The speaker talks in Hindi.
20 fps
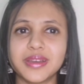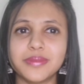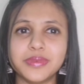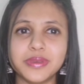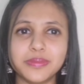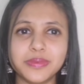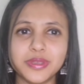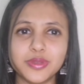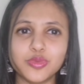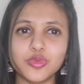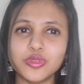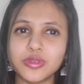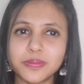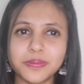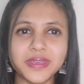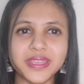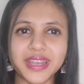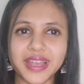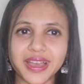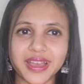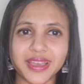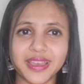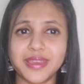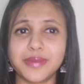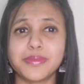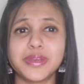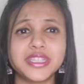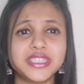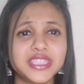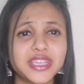से अभी भी दूध पी रहा
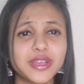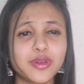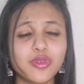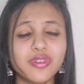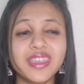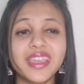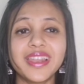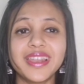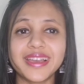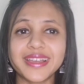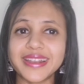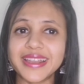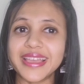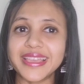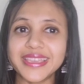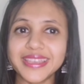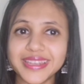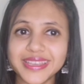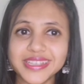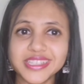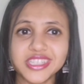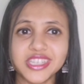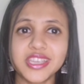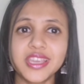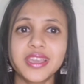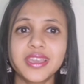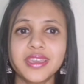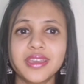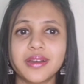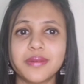है बच्चे को ये लगना ही नहीं
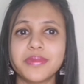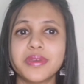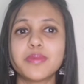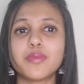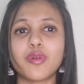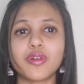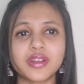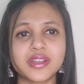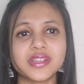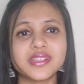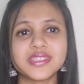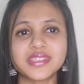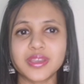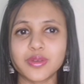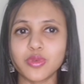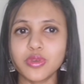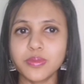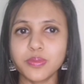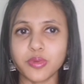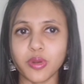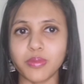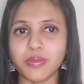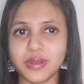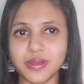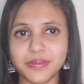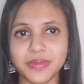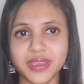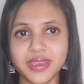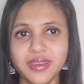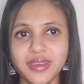चाहिए कि हमें बॉटल से कोई
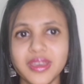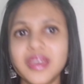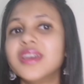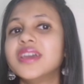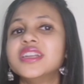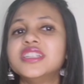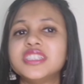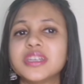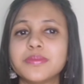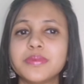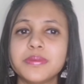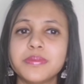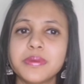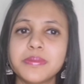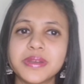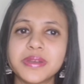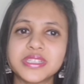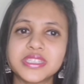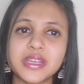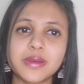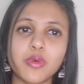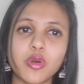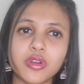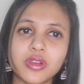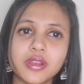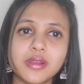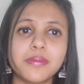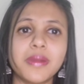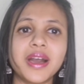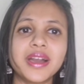प्रॉब्लम है जब भी बच्चा
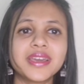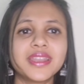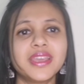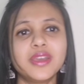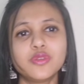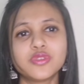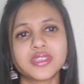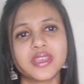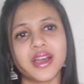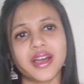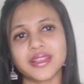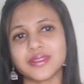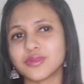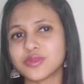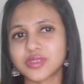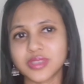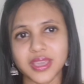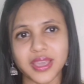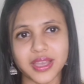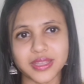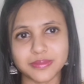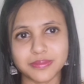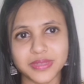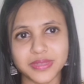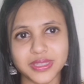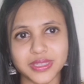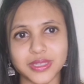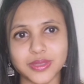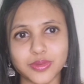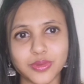बॉटल मांग रहा है उसे हाथ उसके हाथ
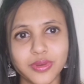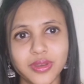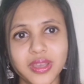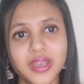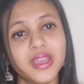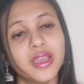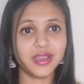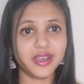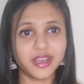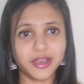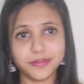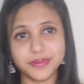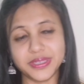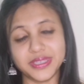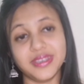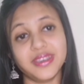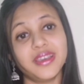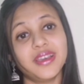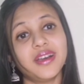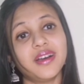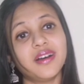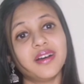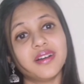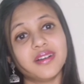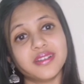में दे दो अभी